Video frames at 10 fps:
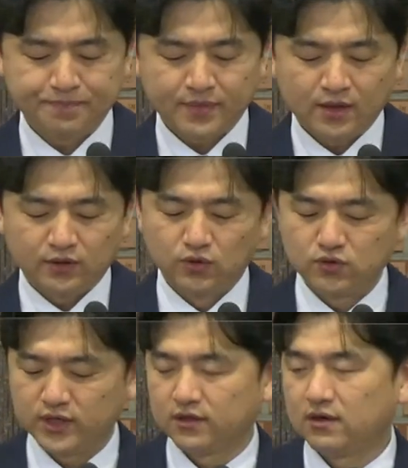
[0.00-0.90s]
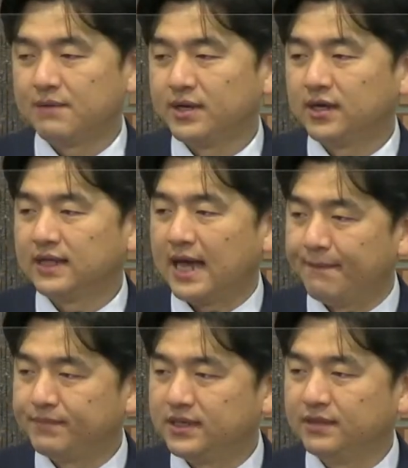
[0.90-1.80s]
동굴에 들어가면
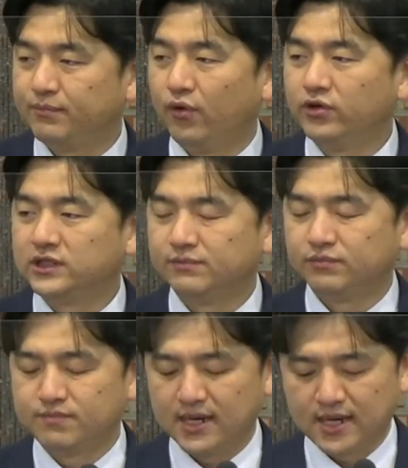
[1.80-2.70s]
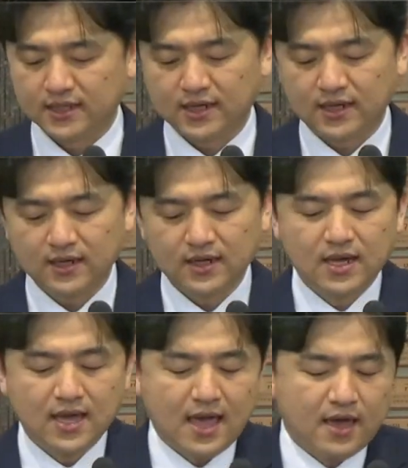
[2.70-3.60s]
앞이 보여질 뿐만 아니라
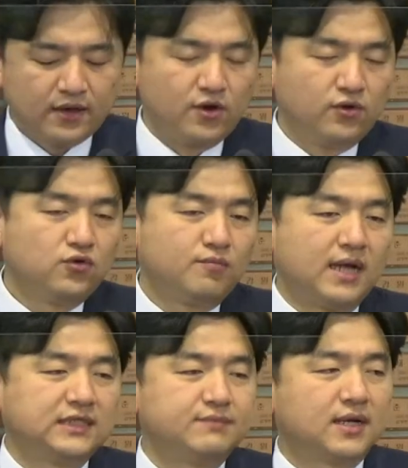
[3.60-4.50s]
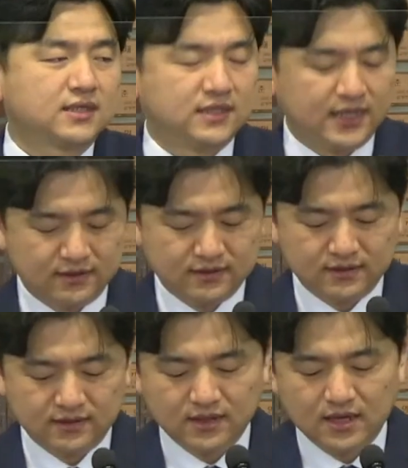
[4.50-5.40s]
결국 마지막
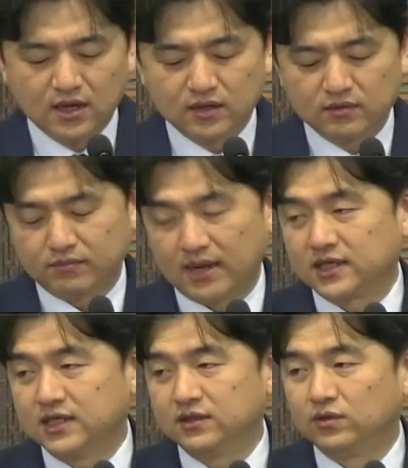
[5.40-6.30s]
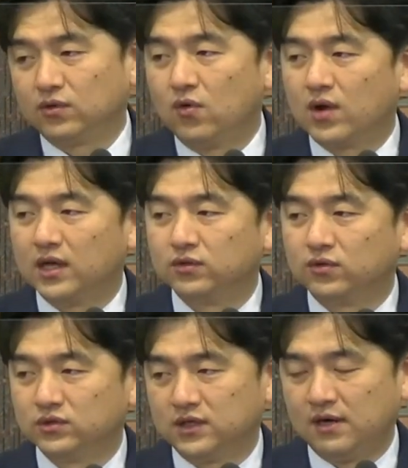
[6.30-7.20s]
길에는 막힌 공간으로
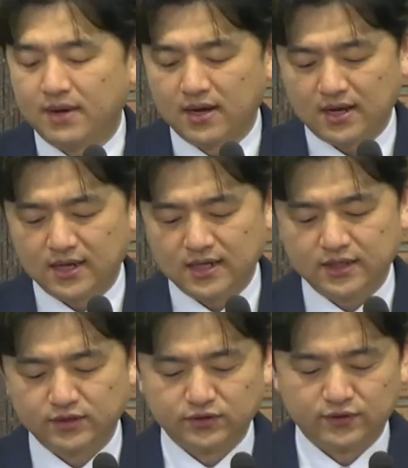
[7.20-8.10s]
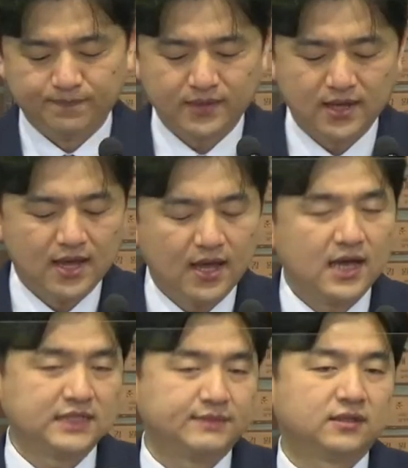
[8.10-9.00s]
절망하게 되죠.
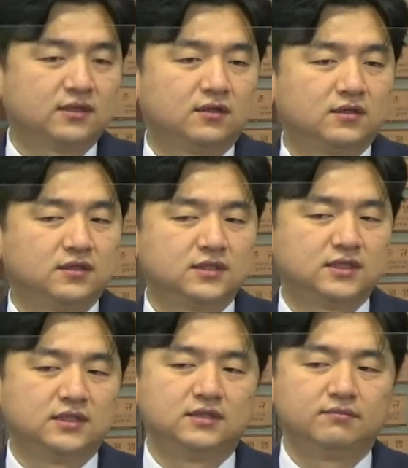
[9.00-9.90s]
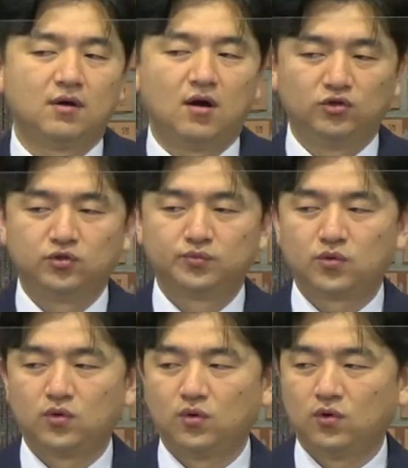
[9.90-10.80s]
하지만 터널은 지금
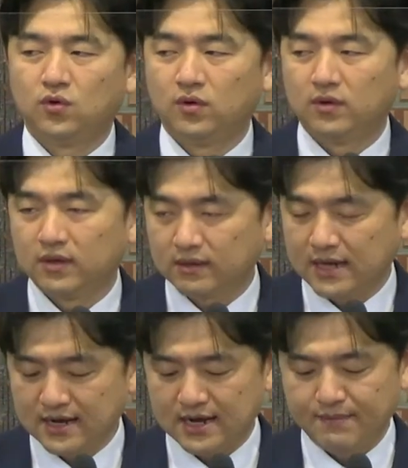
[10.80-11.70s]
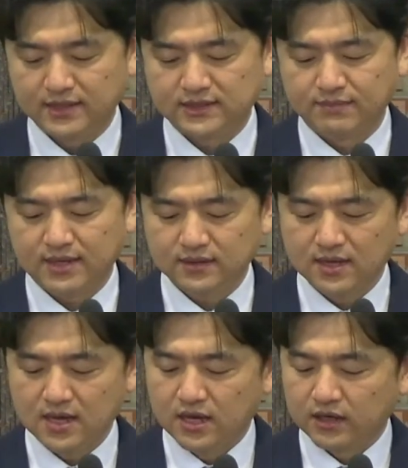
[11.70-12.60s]
어둡고 캄캄하지만
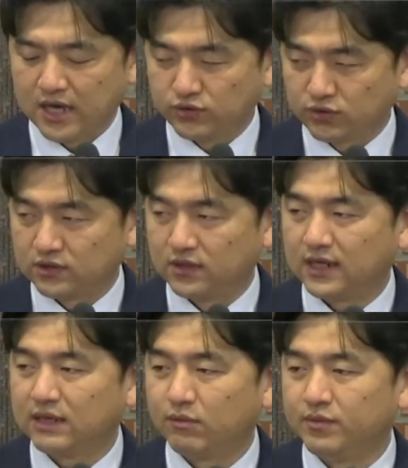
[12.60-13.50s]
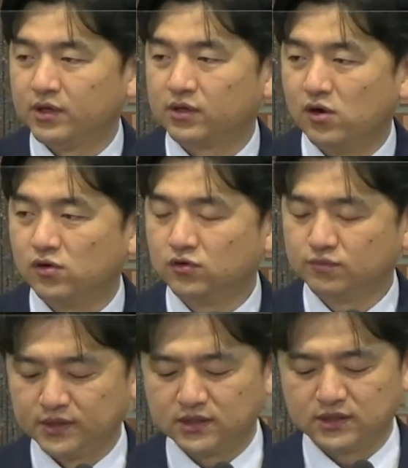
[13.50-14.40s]
계속 들어가다 보면 결국
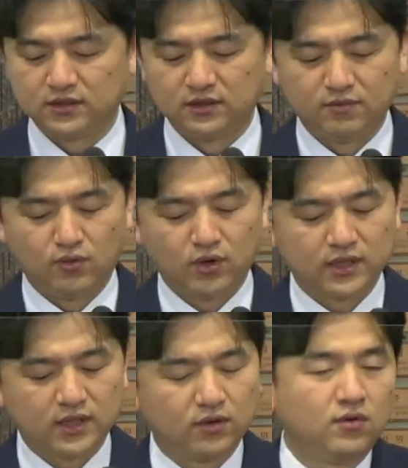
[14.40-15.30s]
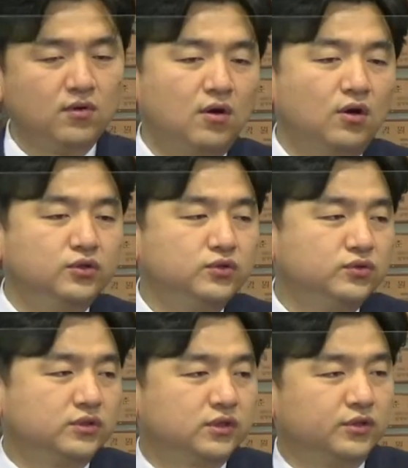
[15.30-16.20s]
빛을 보게 되고
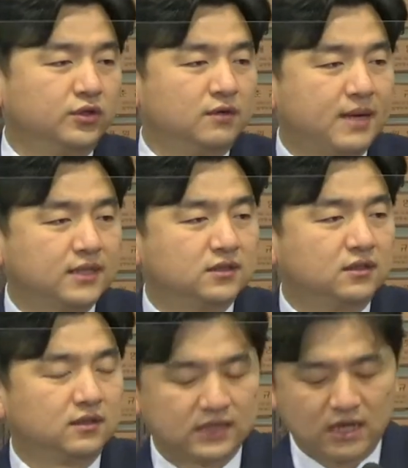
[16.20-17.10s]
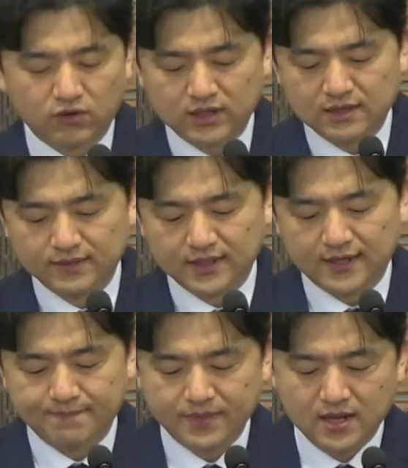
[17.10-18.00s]
어두운 터널을 빠져 나오게 됩니다.
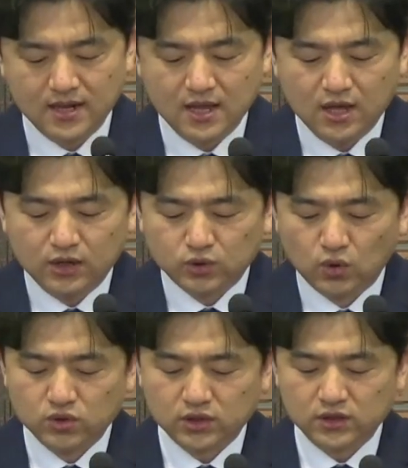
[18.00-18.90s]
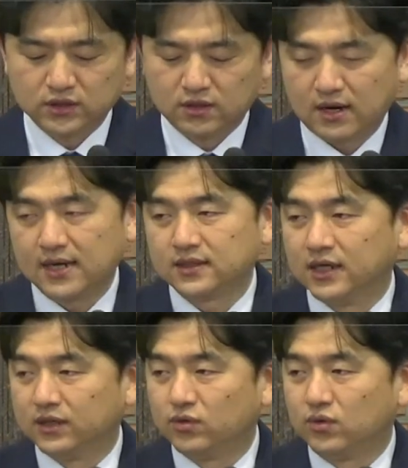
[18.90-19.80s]
동굴을 들어갈
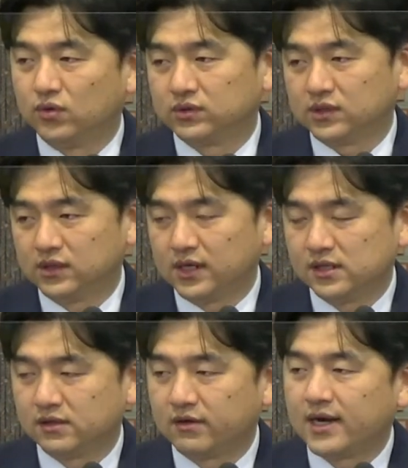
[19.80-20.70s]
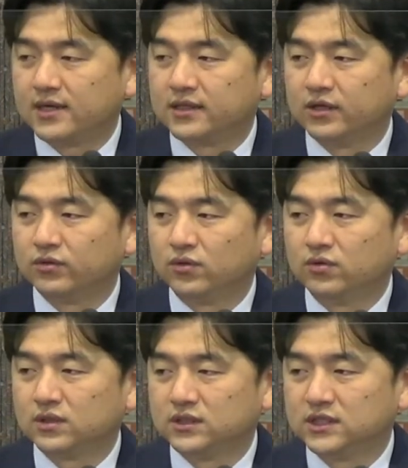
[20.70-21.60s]
때에도 터널에 들어갈 때에도
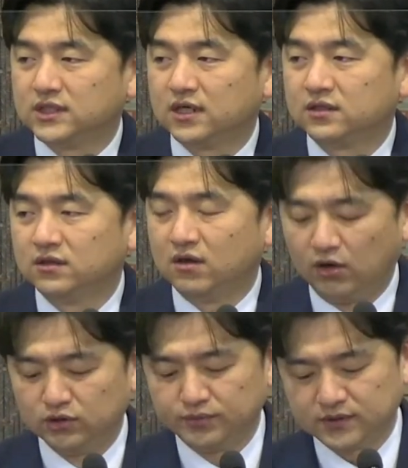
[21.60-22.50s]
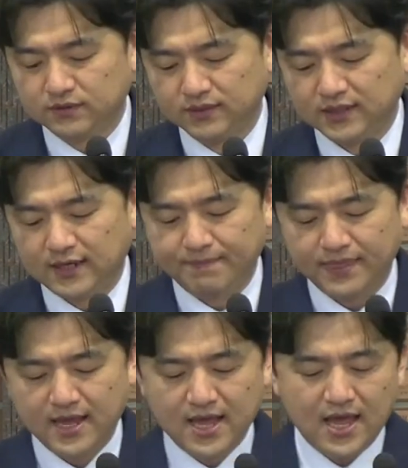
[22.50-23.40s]
그 시작은 어둡습니다.
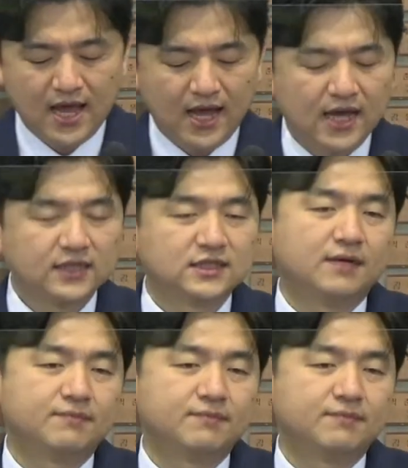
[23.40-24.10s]
한참